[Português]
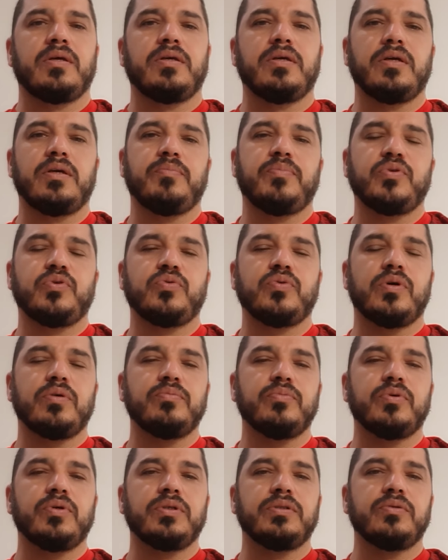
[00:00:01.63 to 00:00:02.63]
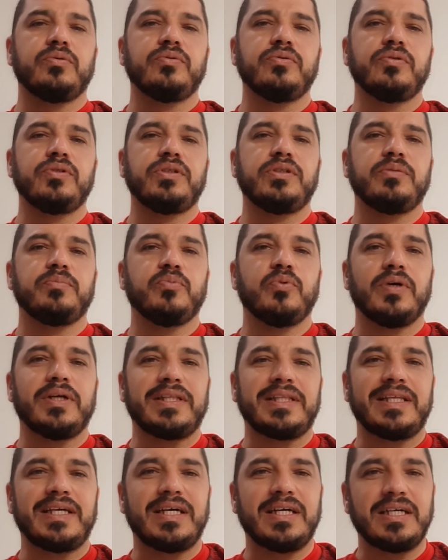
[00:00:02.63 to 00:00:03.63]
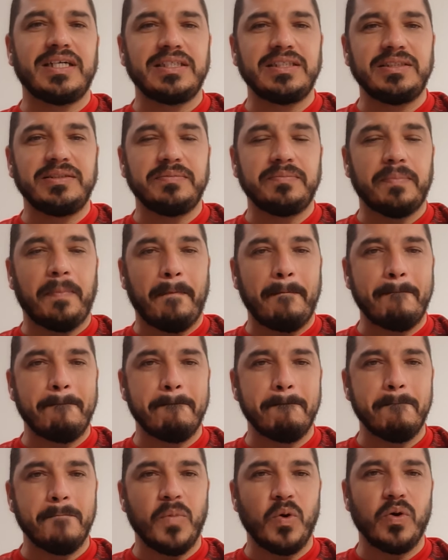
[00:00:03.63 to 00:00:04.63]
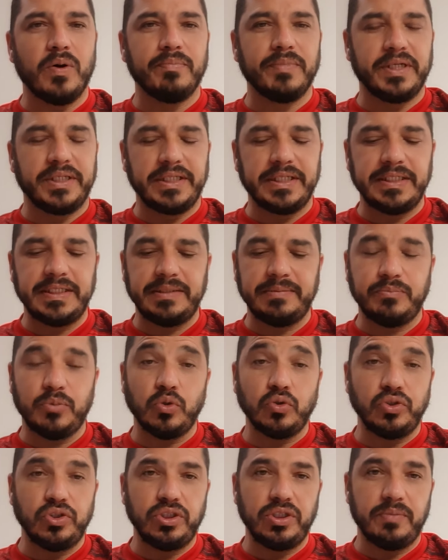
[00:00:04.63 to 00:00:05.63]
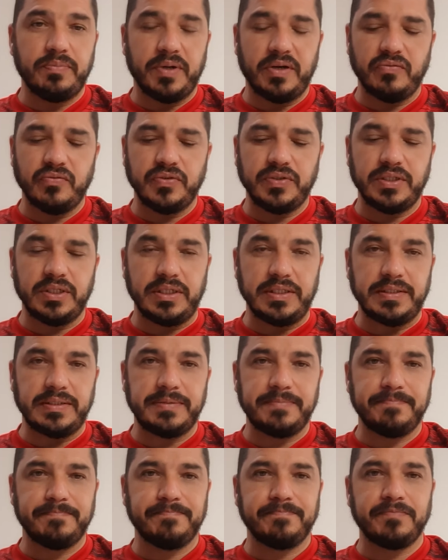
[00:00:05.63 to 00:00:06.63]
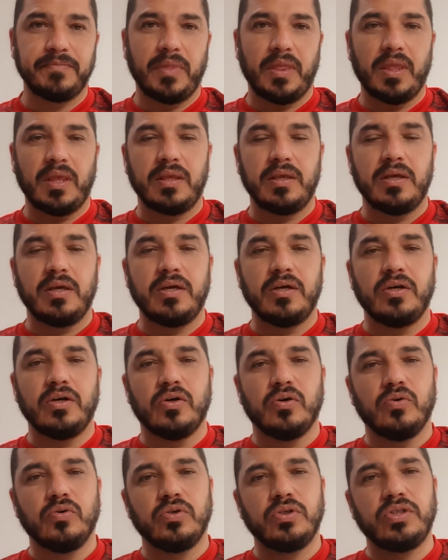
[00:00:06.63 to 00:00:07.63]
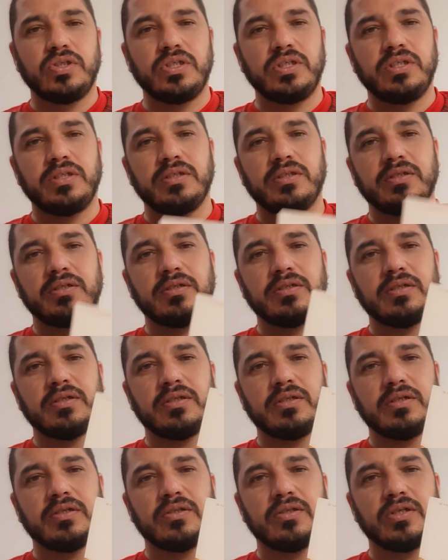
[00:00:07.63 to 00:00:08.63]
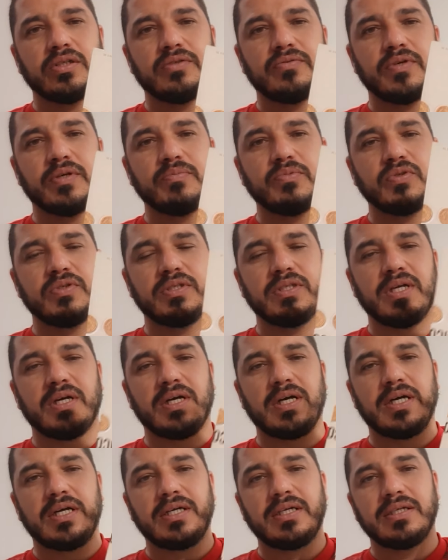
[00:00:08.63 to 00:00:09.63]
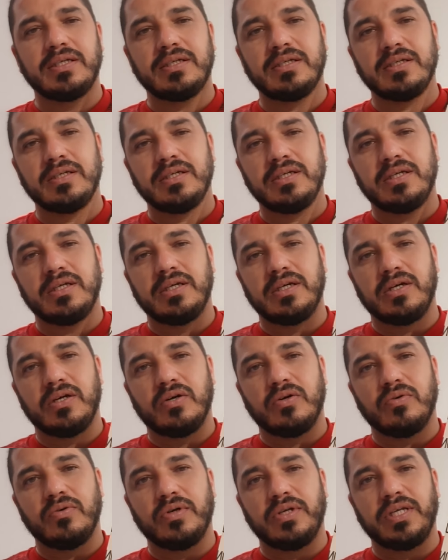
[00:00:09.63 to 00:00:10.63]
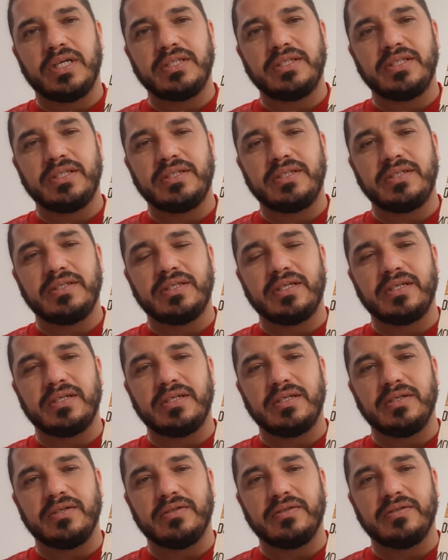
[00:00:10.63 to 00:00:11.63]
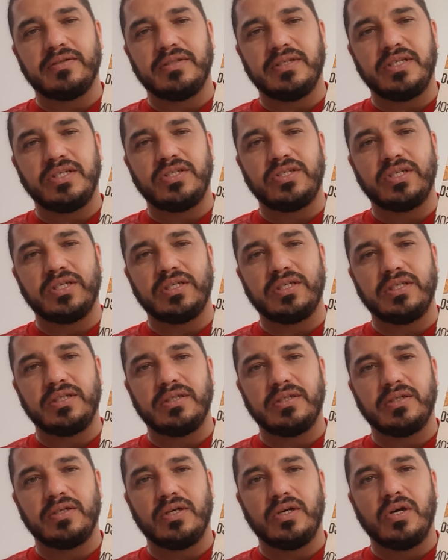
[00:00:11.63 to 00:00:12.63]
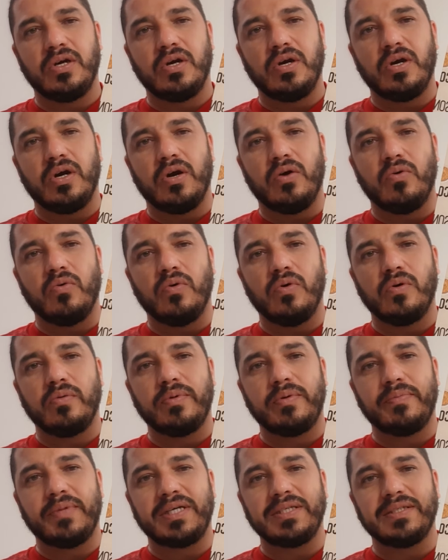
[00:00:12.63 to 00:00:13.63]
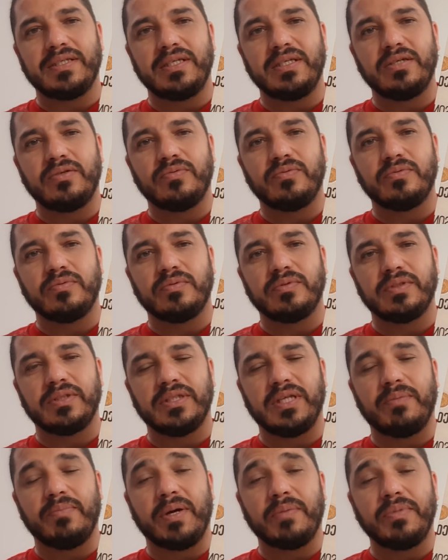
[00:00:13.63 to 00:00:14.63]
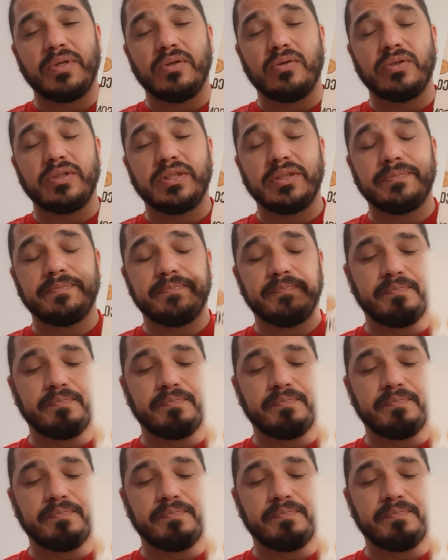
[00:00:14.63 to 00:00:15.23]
E aí, pessoal, boa noite, boa tarde, boa manhã, bom dia para vocês. Hoje nós vamos dar uma olhadinha nisto aqui, ó, neste aqui. O homem mais rico da Babilônia.